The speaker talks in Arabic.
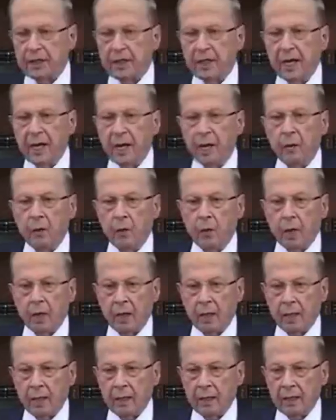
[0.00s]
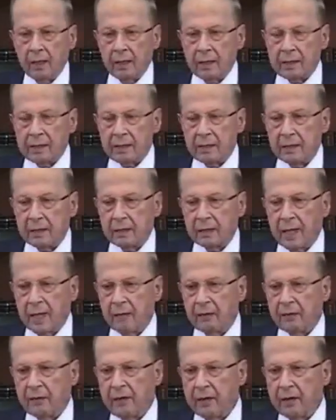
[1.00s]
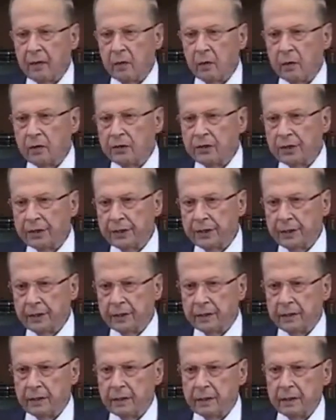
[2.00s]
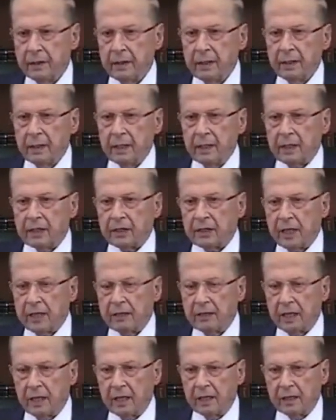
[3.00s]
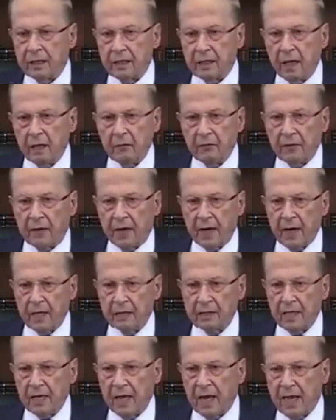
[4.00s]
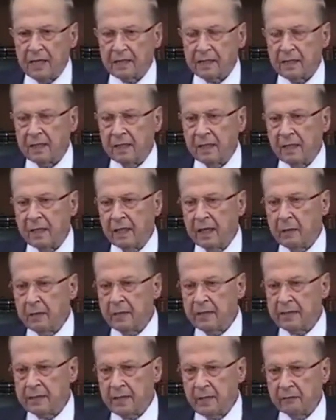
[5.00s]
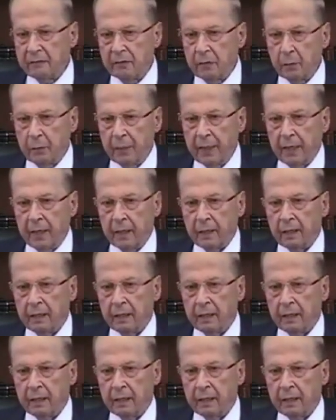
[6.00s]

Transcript: الأول سنة 2020 جددت الفرات الأسئلة لمصرف لبنان